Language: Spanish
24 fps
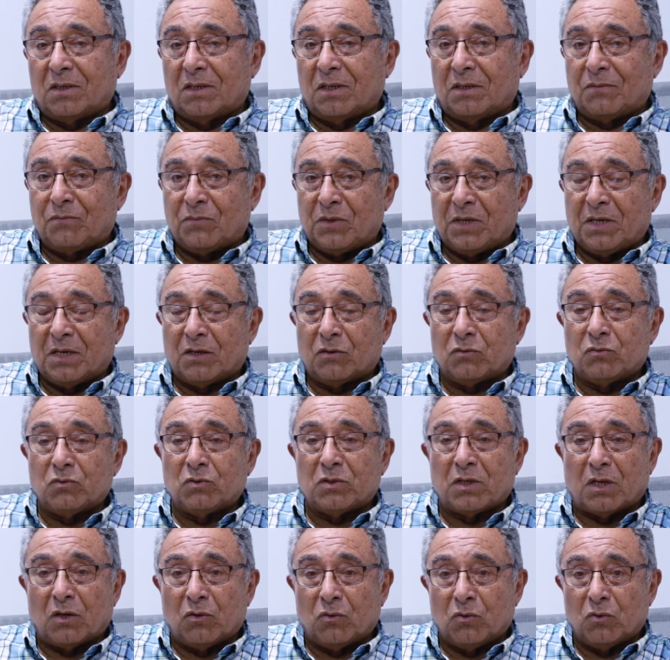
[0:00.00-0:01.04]
enviar un
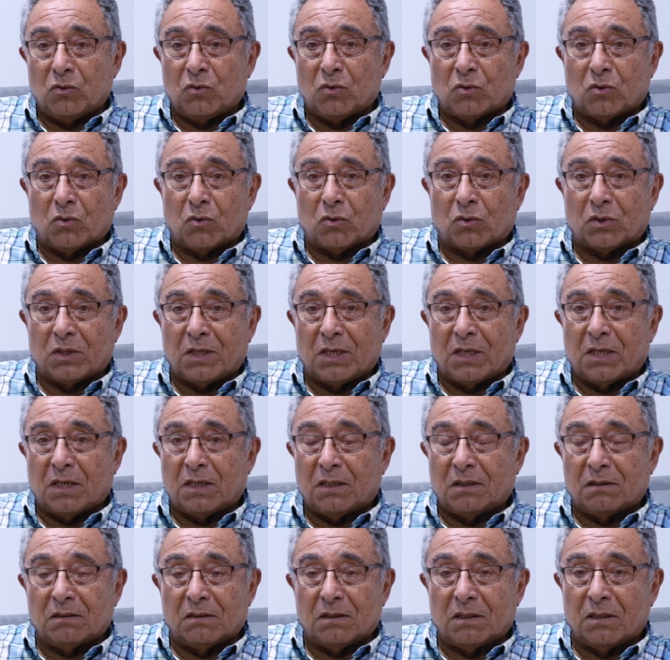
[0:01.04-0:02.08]
saludo
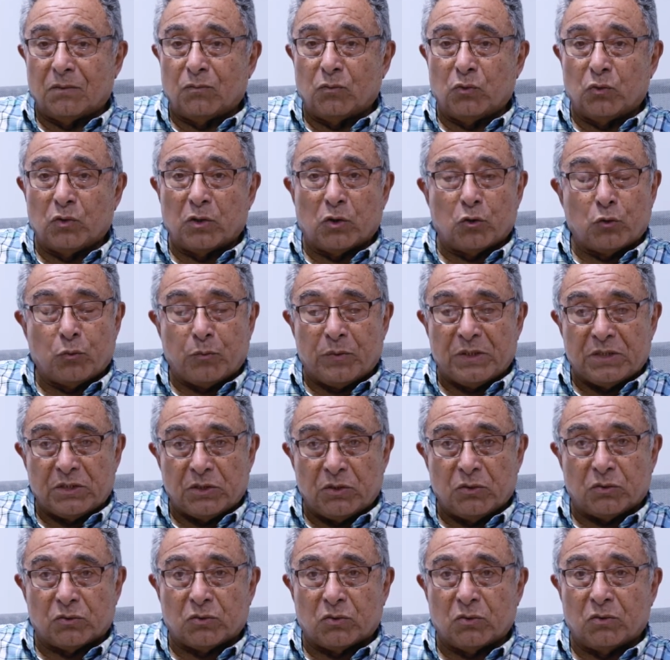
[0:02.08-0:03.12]
cordial y muy
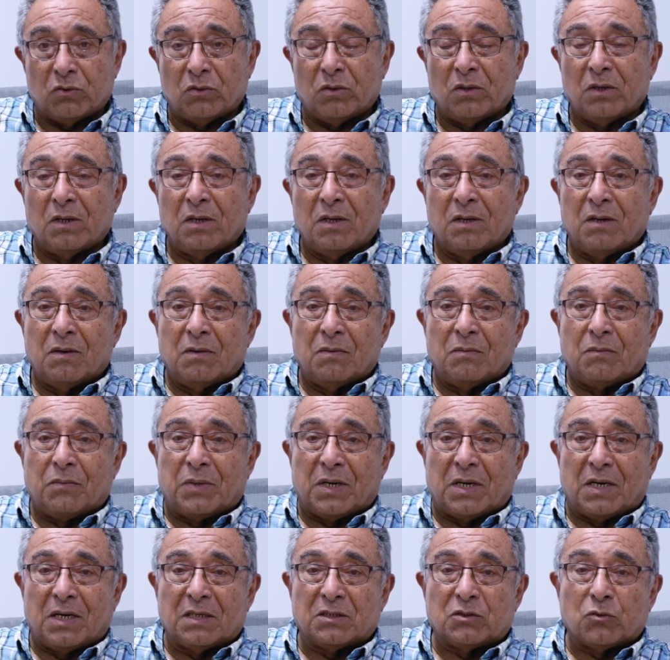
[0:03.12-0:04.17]
auspicioso
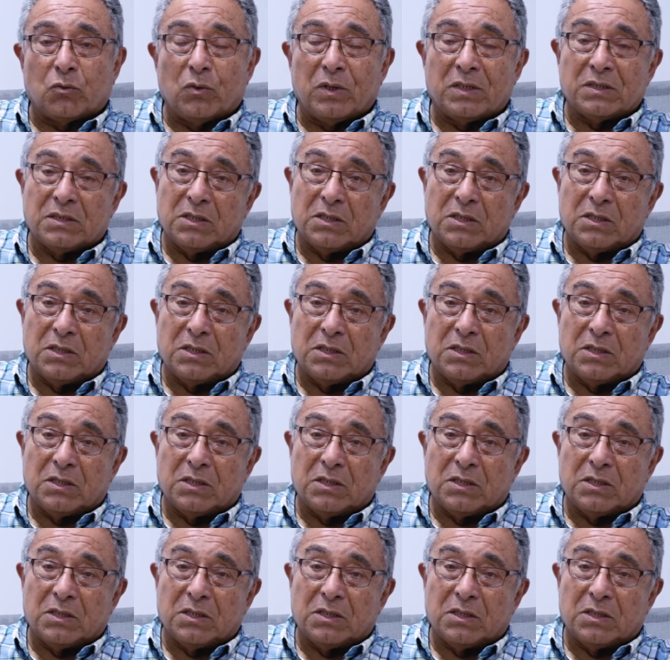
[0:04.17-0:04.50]
para la Escuela de